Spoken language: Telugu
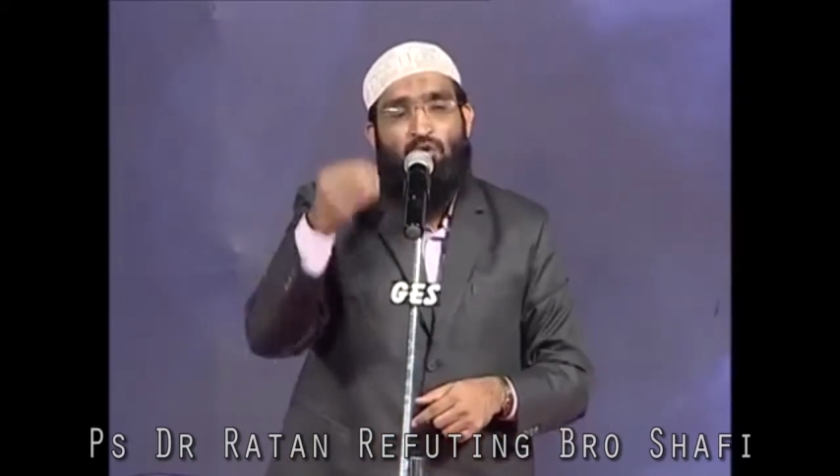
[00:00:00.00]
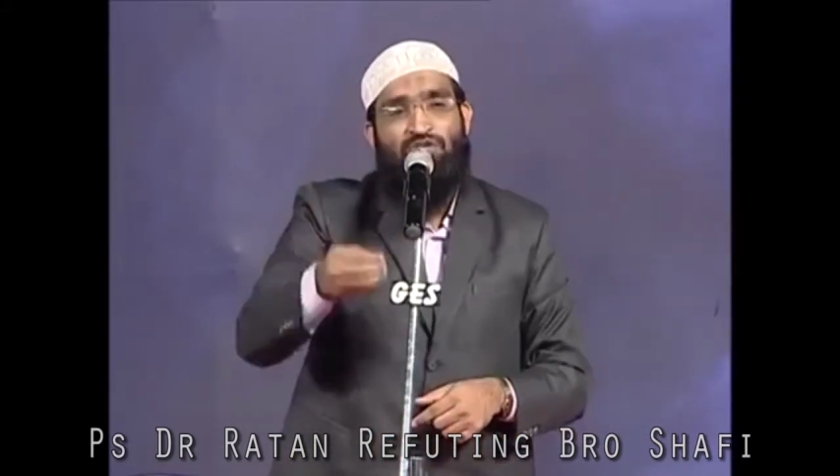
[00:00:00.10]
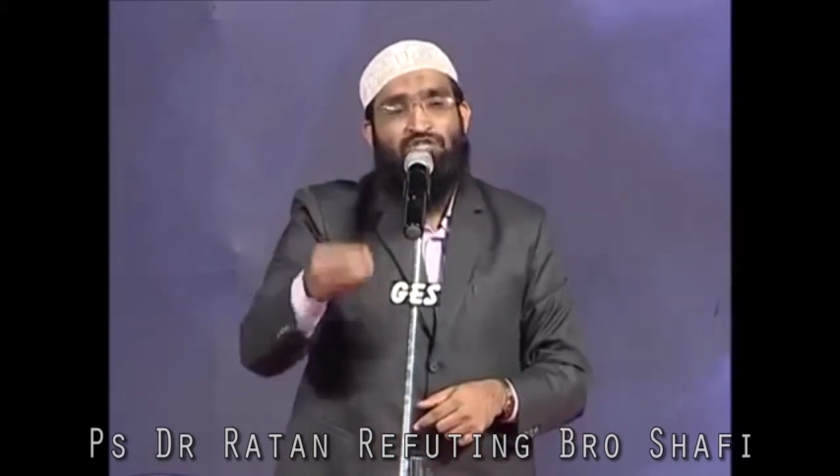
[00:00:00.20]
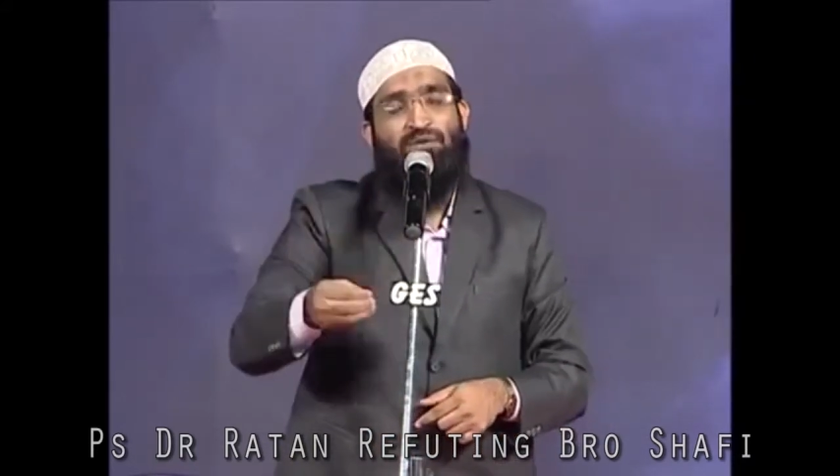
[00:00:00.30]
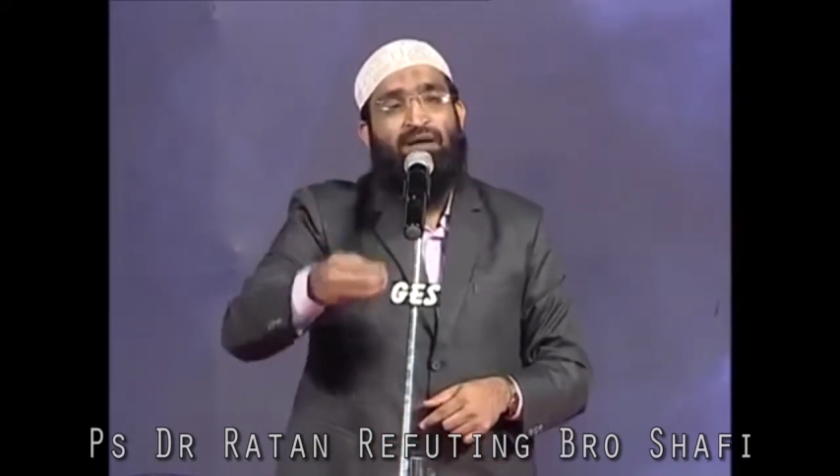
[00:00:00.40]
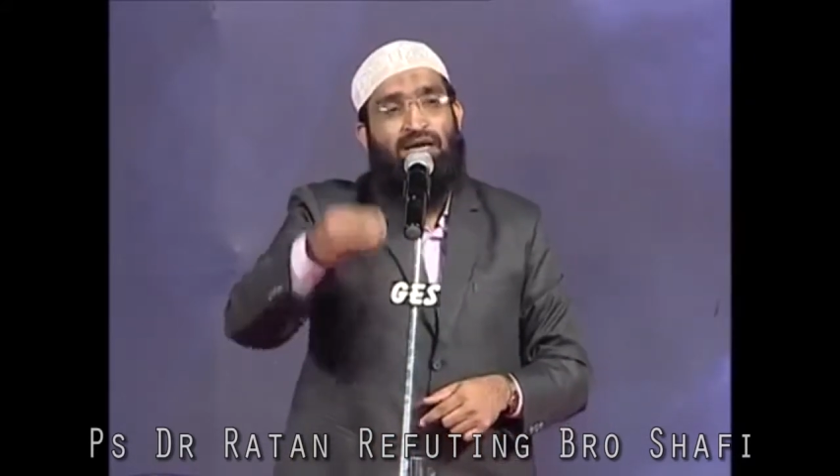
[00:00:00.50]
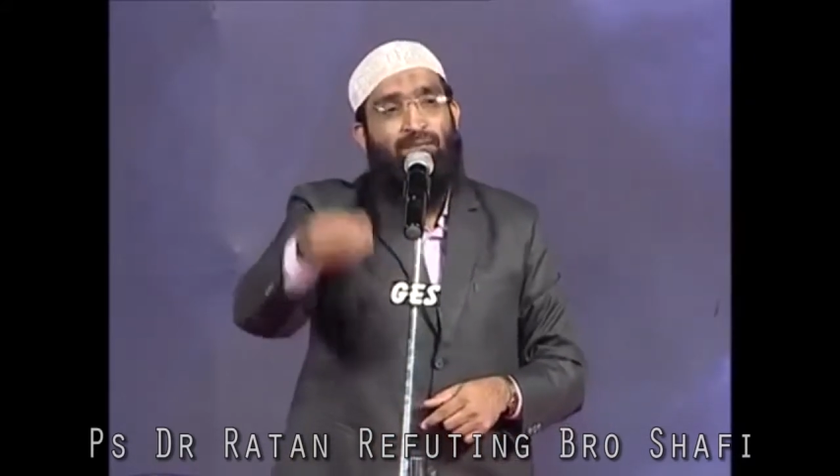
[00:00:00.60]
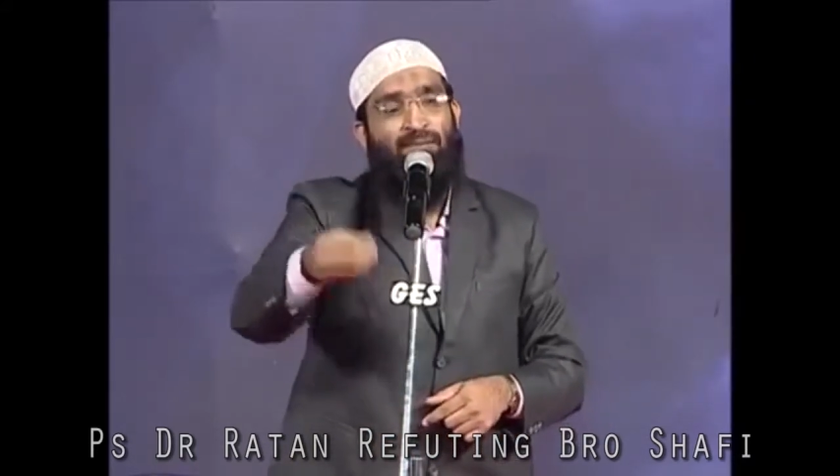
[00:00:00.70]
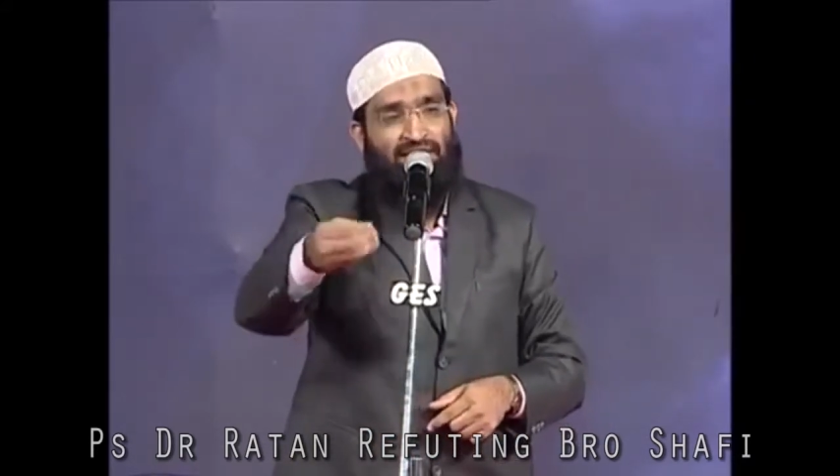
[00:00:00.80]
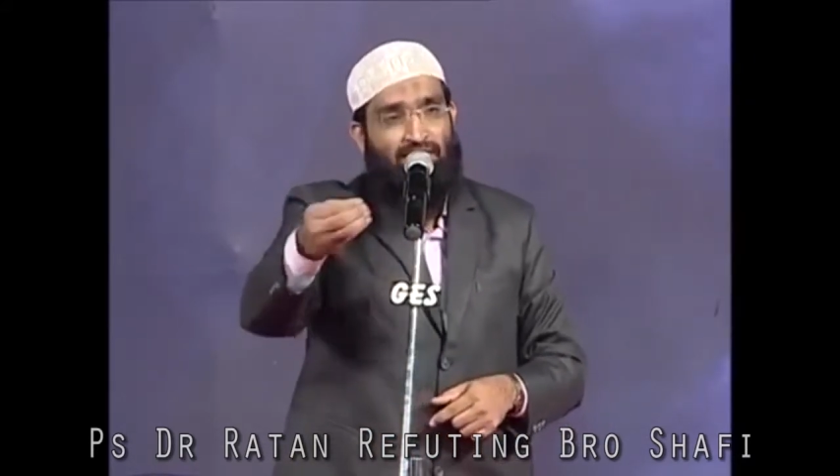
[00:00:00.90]
కొంచెం
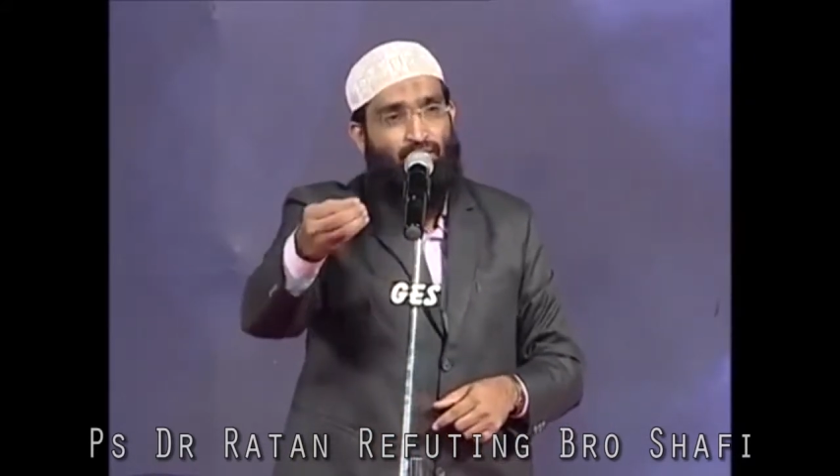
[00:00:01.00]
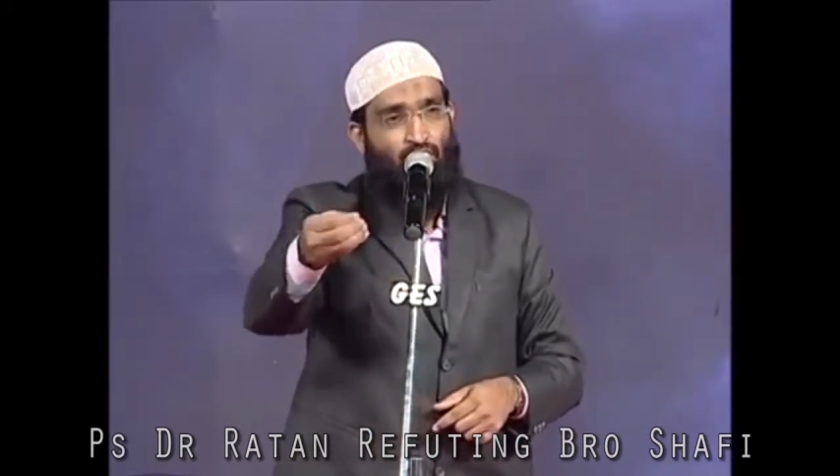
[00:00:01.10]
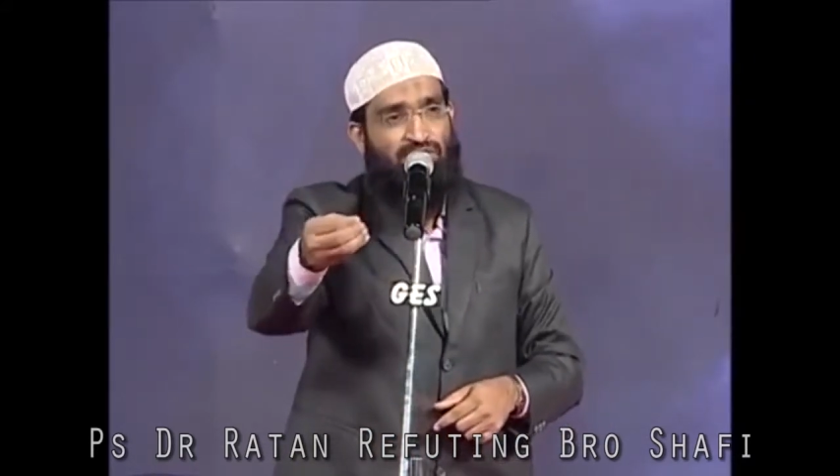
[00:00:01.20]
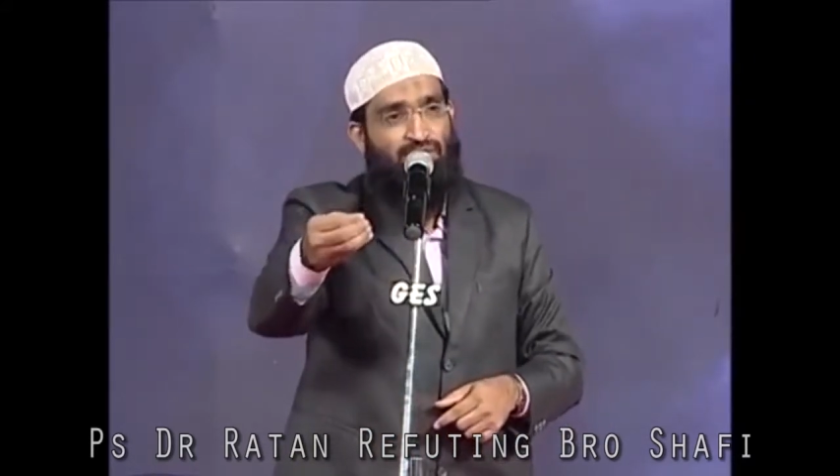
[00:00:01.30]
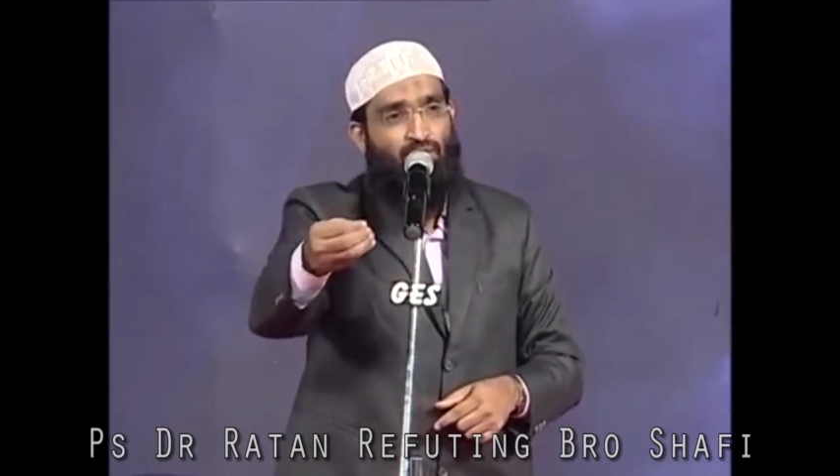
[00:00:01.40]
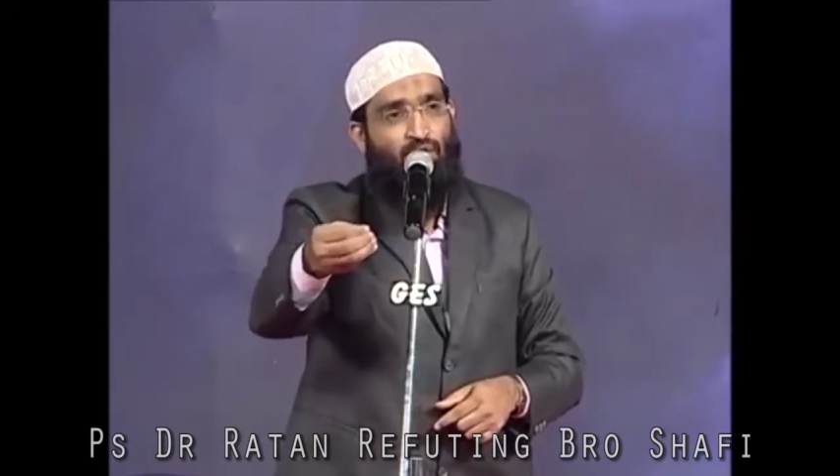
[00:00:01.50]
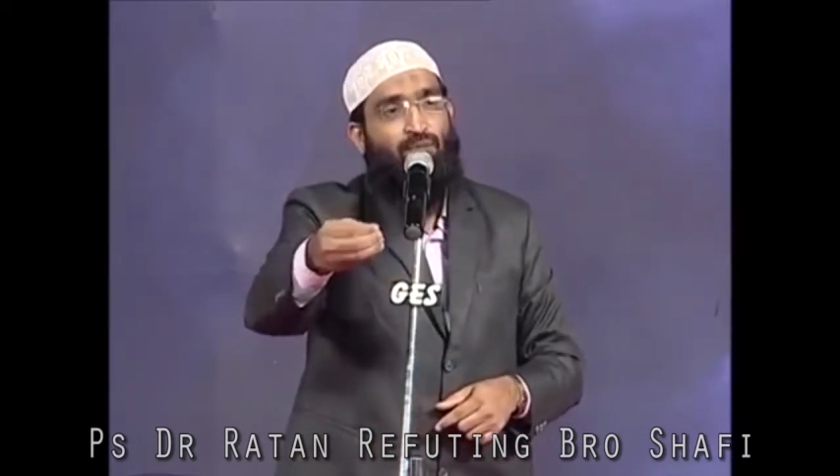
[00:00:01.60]
అన్నం పెట్టడం కోసము